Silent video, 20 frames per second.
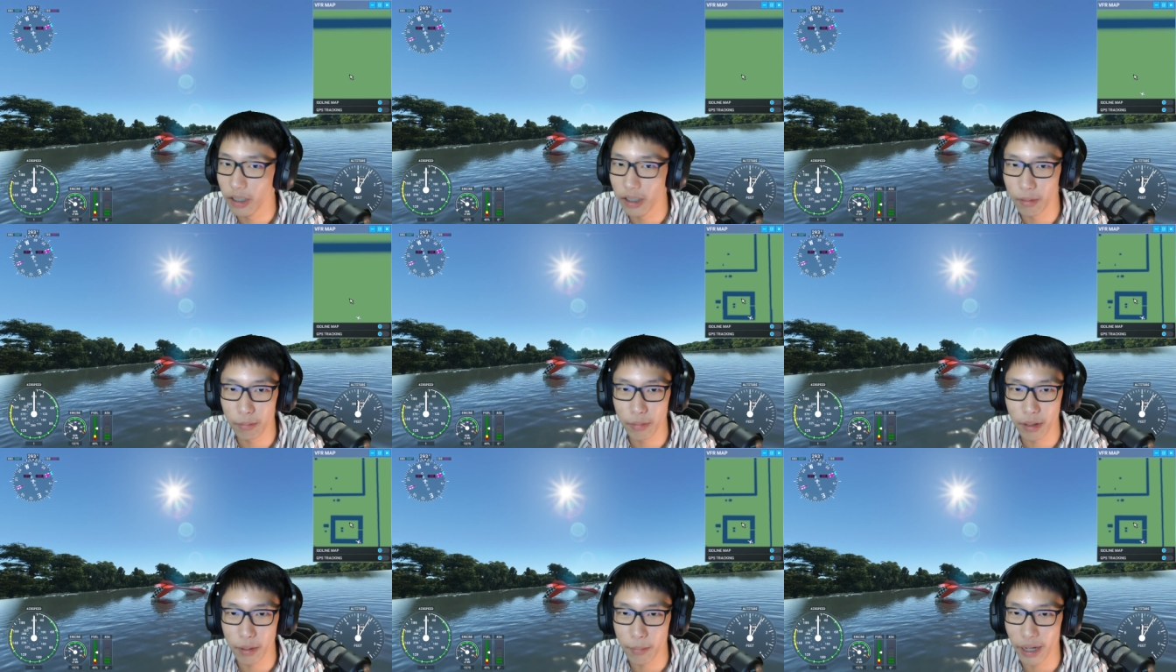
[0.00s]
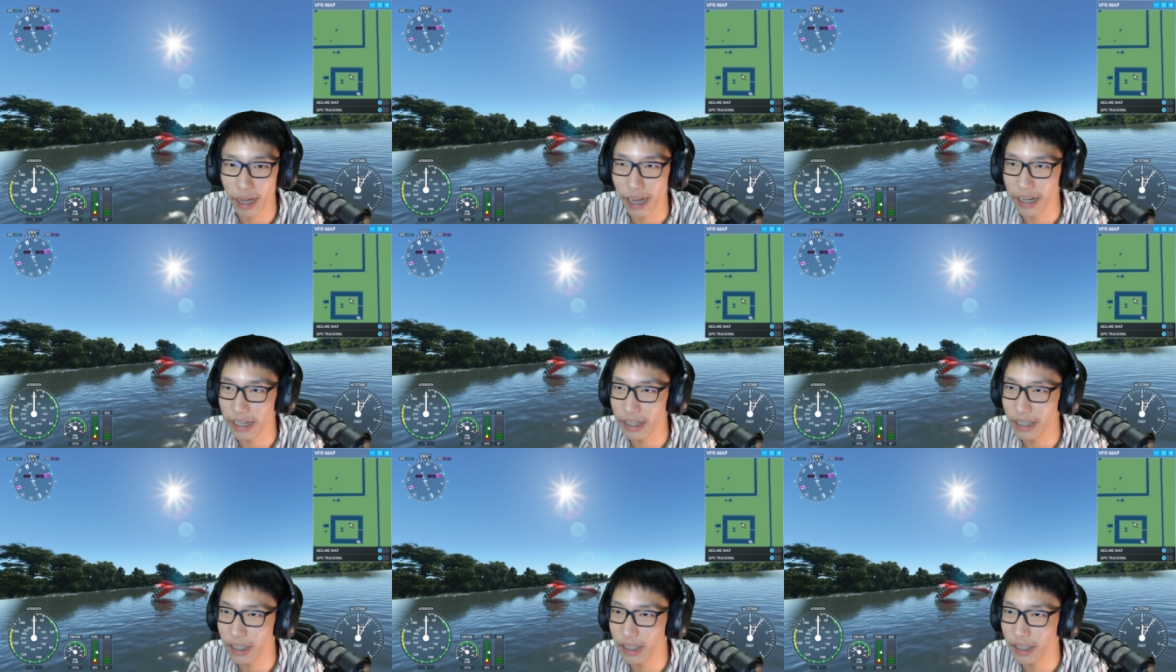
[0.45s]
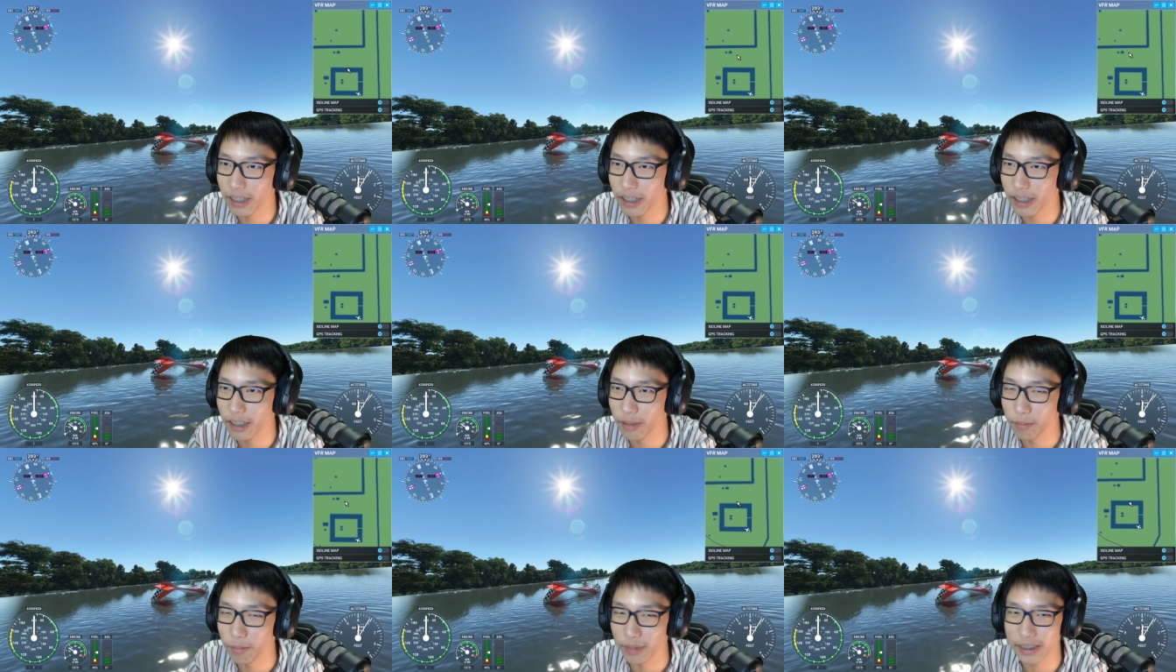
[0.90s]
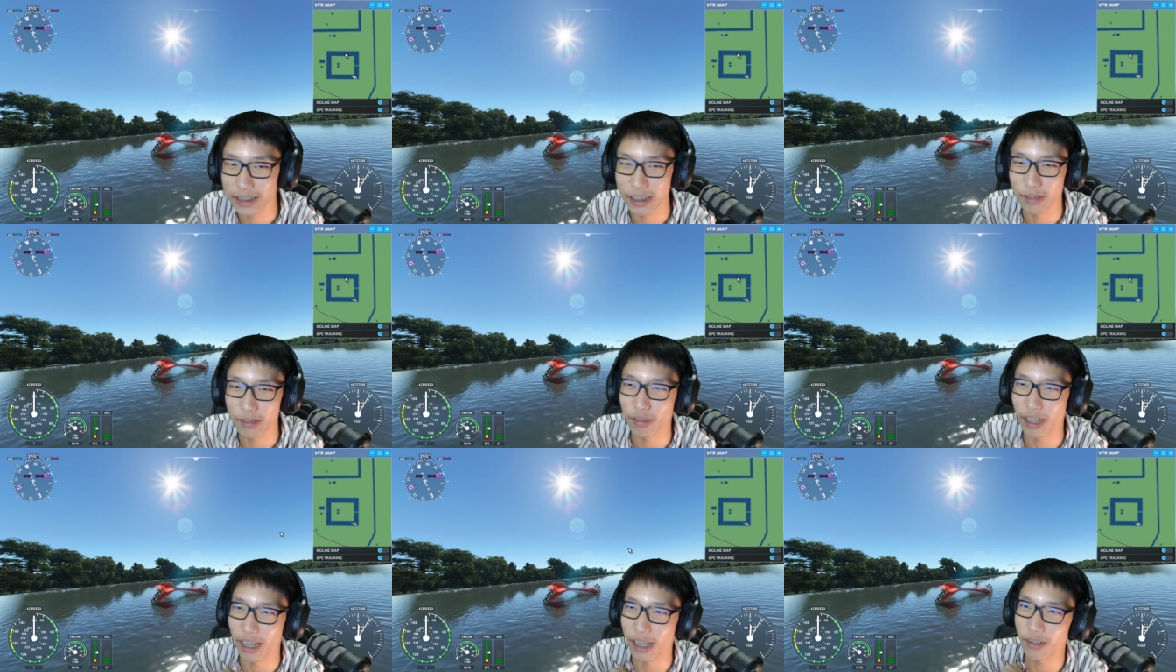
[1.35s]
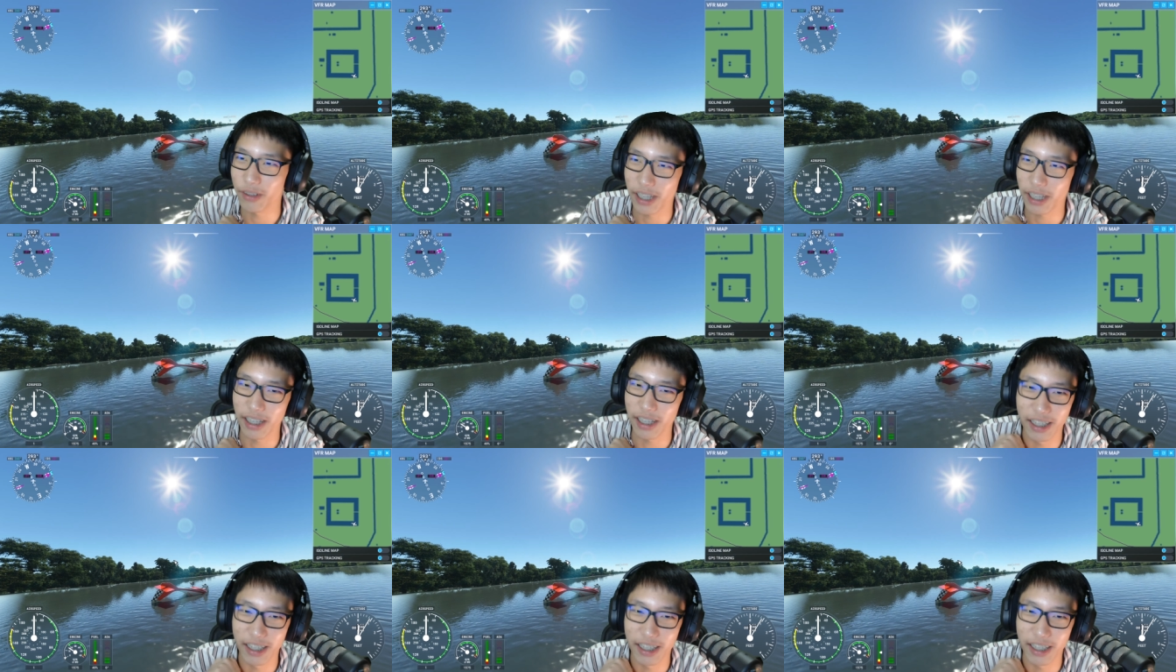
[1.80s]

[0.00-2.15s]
บินมาหาดิมาชี้ฟ้าด้วยกัน